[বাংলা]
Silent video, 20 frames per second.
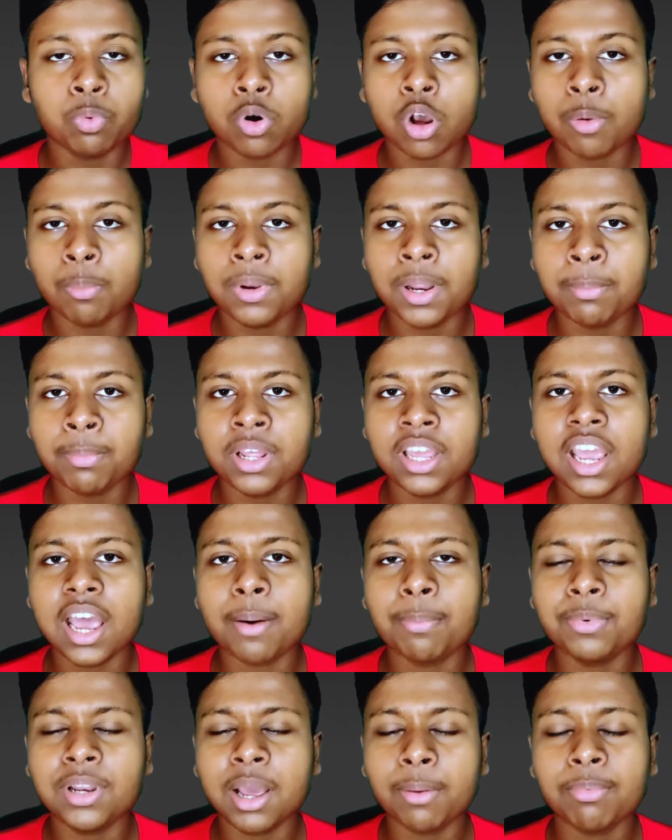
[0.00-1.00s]
প্রবলেম নেই
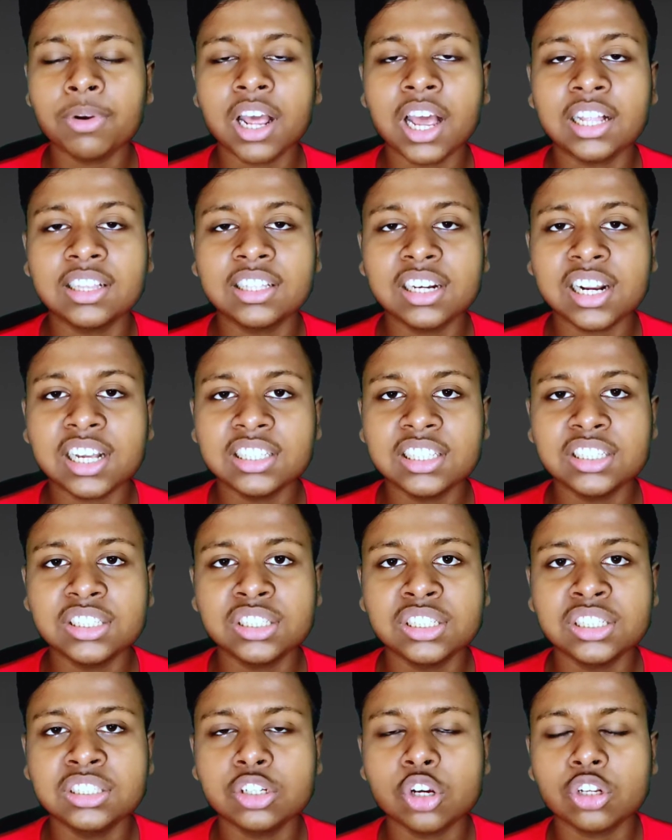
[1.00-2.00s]
আপনি আপনার হাতের কাছে
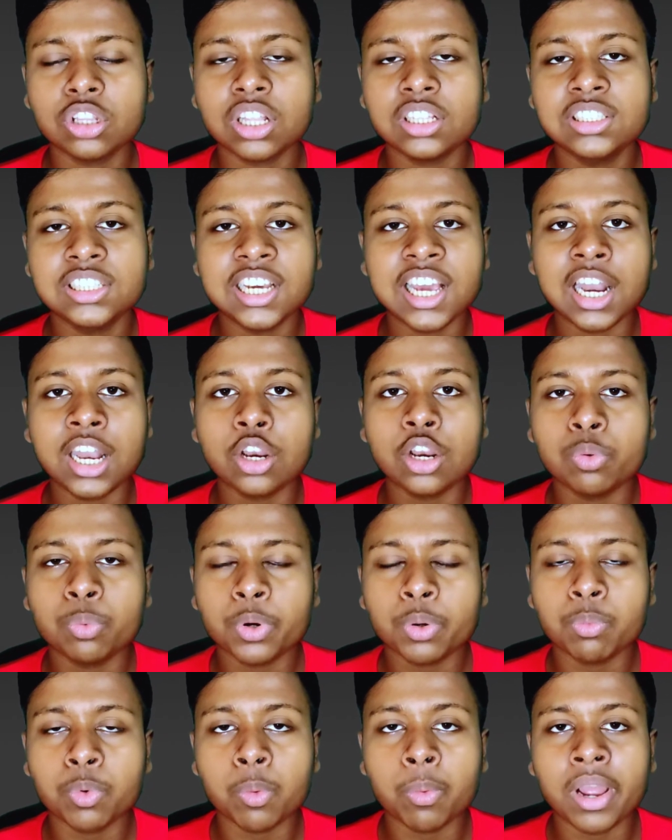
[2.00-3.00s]
জিনিস অর্থাৎ চেয়ারের
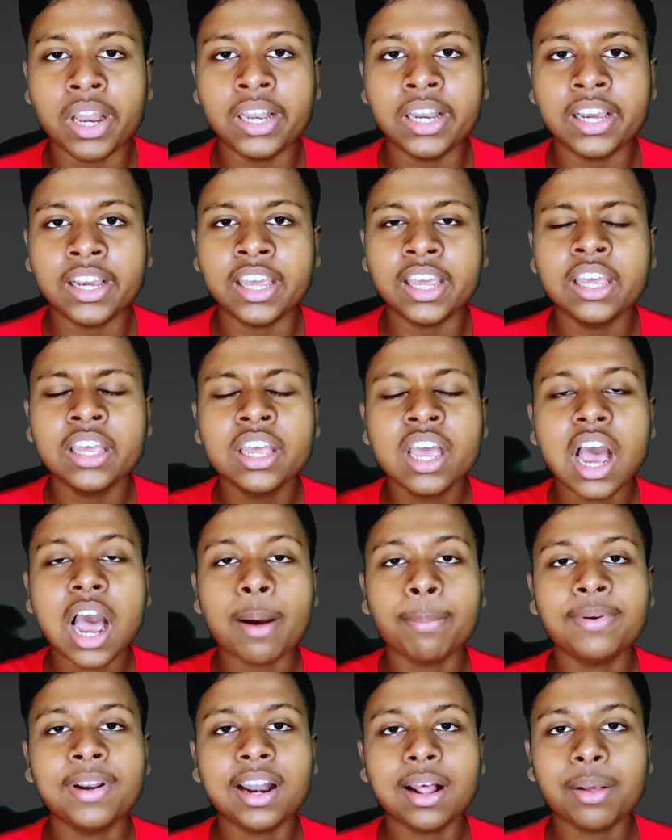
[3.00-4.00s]
ওপর মোবাইল রেখে
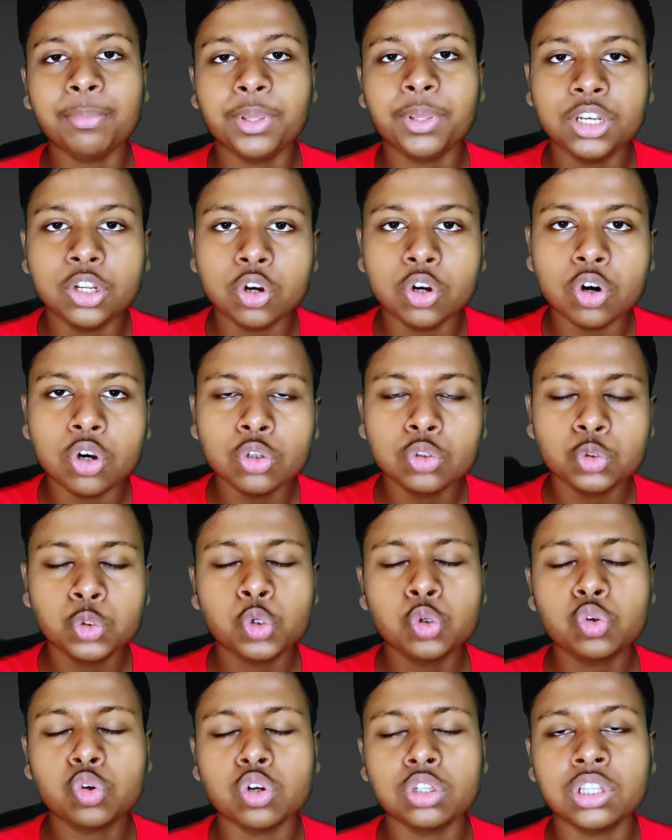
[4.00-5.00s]
আপনারা ভিডিও
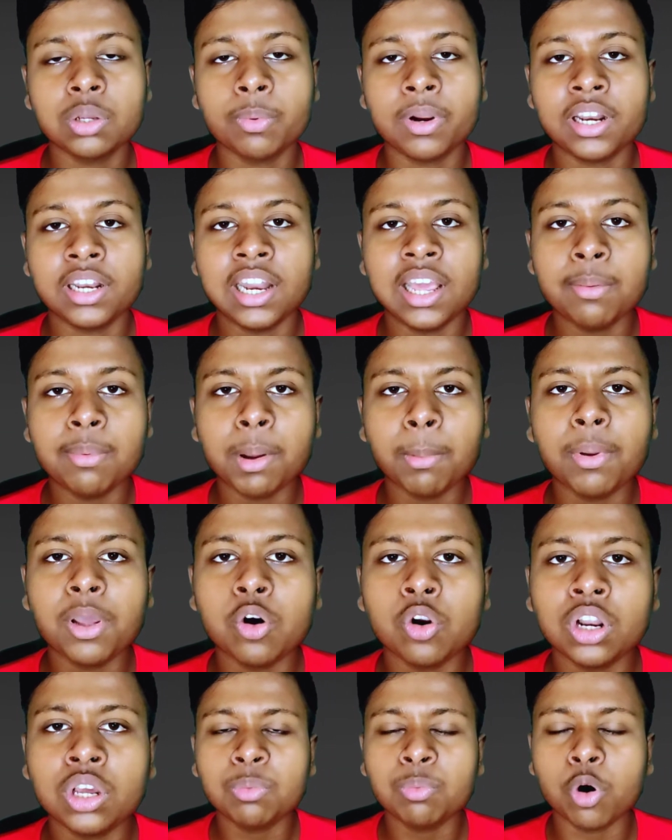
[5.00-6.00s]
শ্যুট করতে পারেন এইভাবে
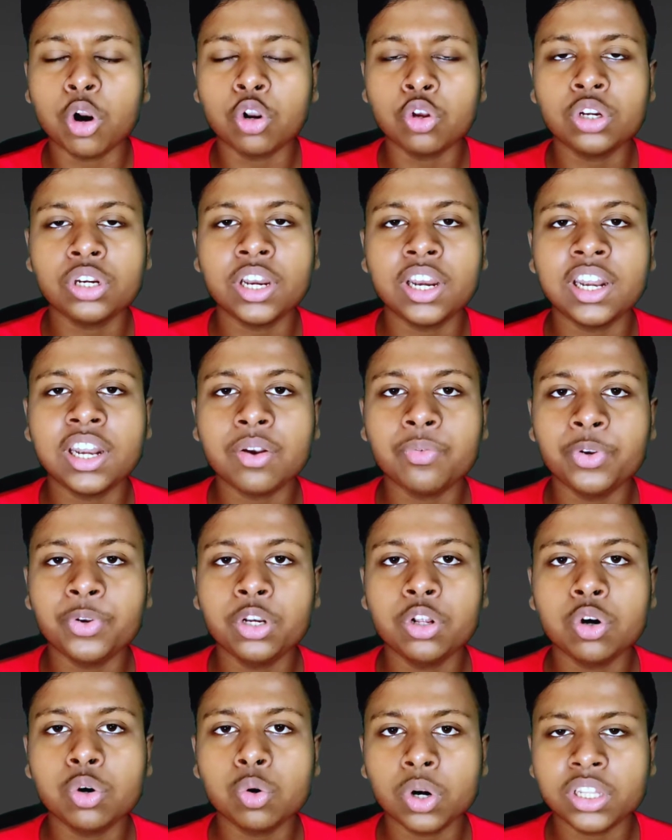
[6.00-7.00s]
অনেক বড় ক্রিয়েটার
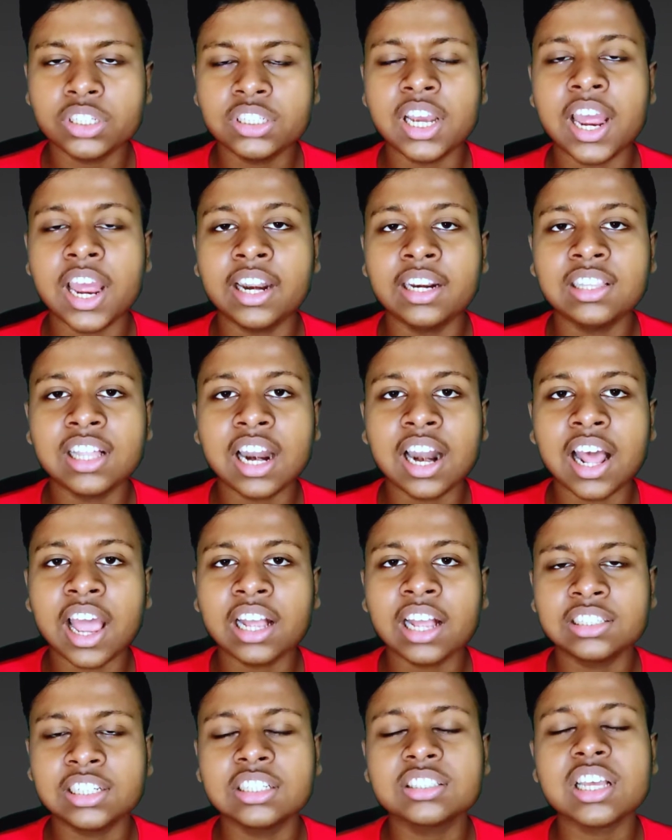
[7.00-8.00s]
ভিডিও করেছে অ্যান্ড তারা
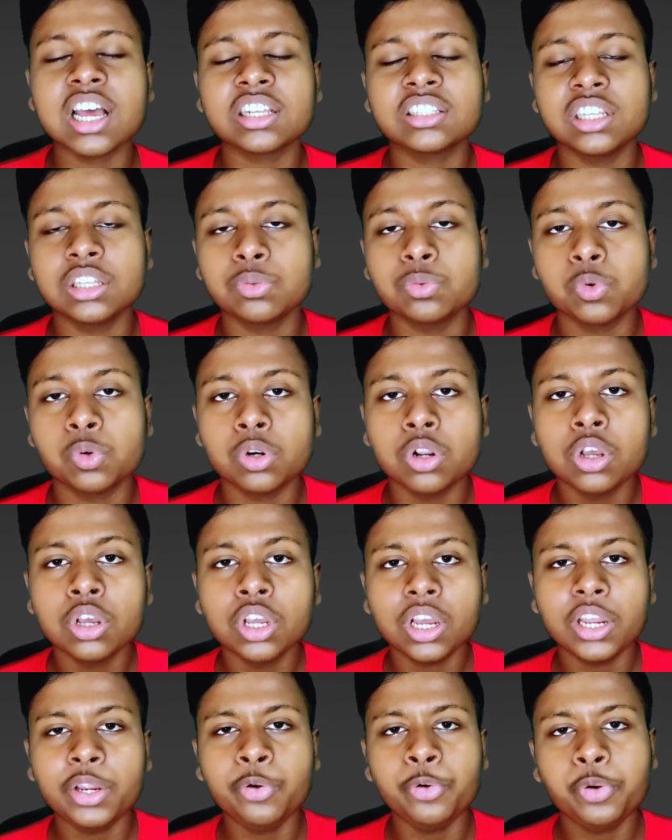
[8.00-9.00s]
আজকে সাকসেসফুল
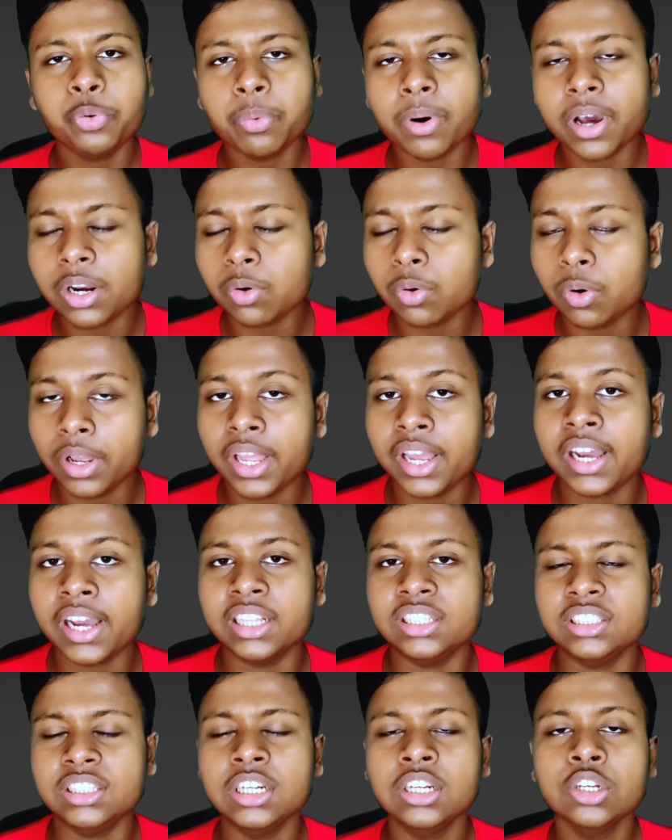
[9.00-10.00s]
ইউটিউবার হয়ে
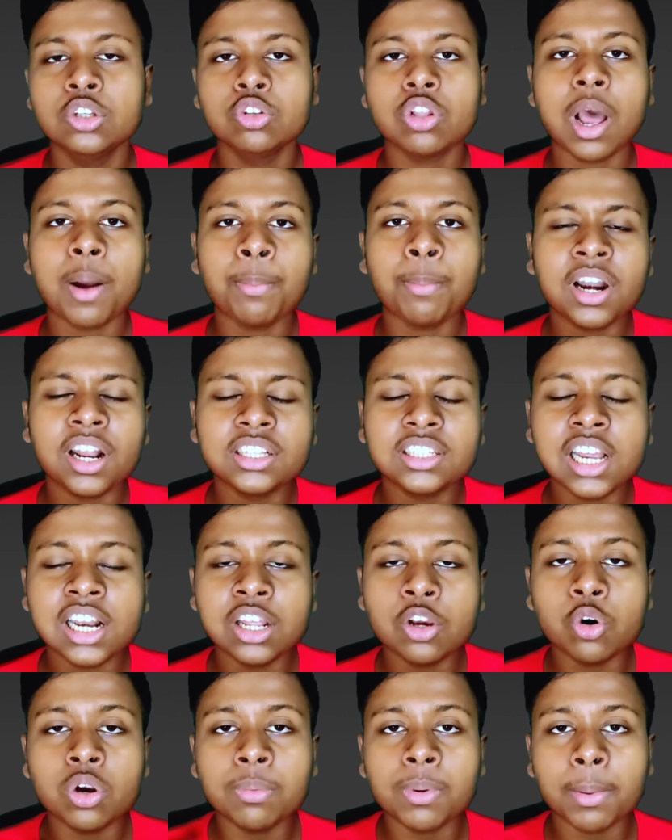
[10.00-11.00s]
গেছে তো আপনারা
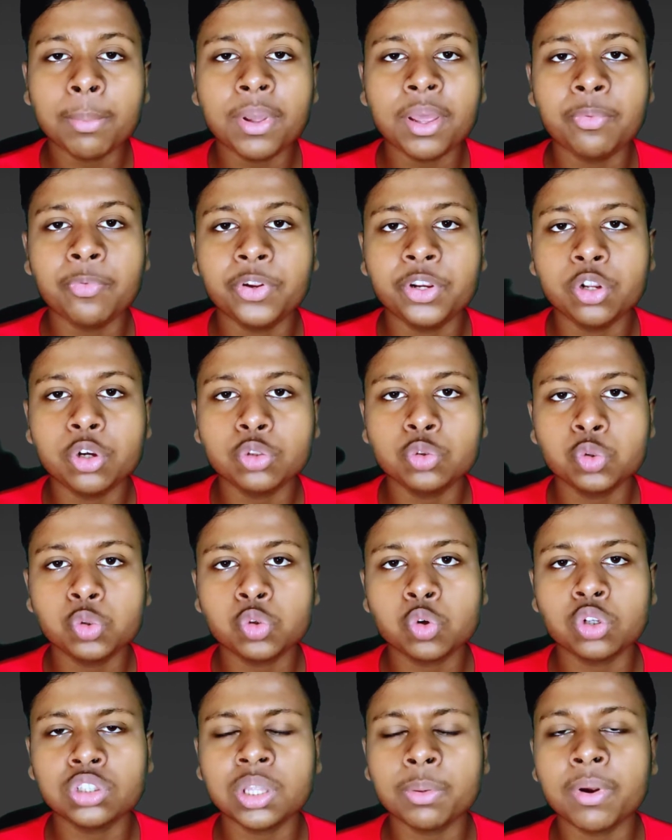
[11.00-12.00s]
চাইলে ওইভাবে ভিডিও
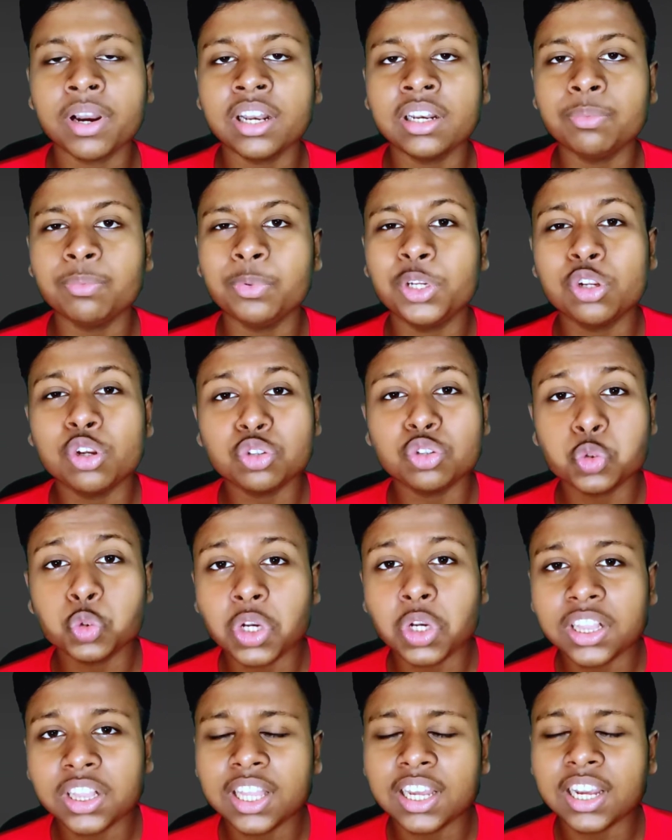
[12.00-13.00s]
শ্যুট করতে পারেন ভিডিও
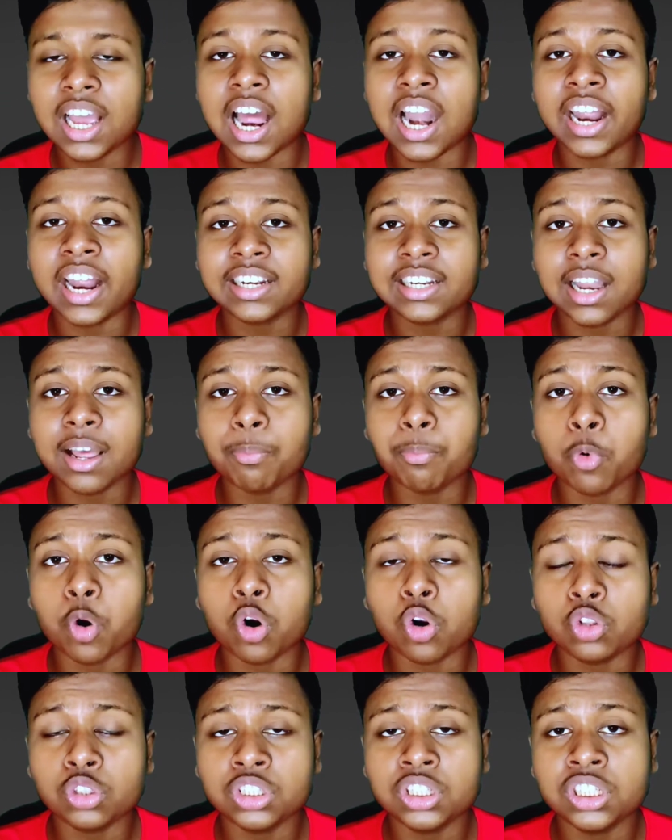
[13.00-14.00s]
শ্যুটের থেকে আর একটা
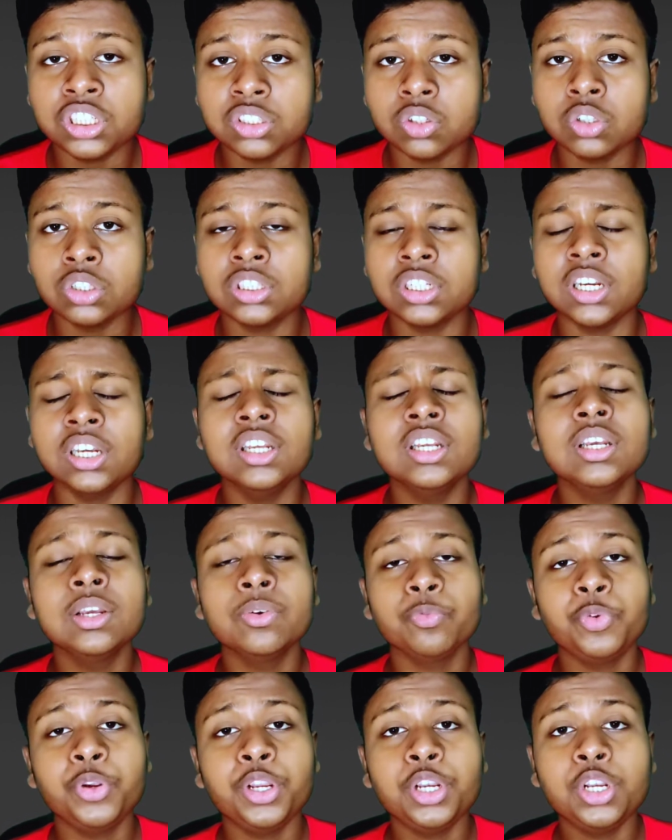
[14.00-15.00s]
বড় জিনিস হচ্ছে
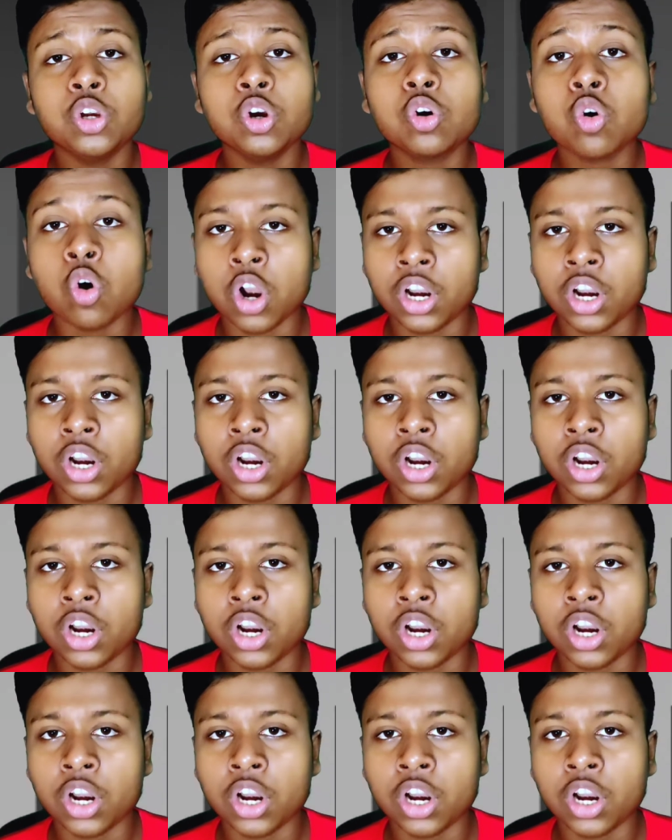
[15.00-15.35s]
ভিডিও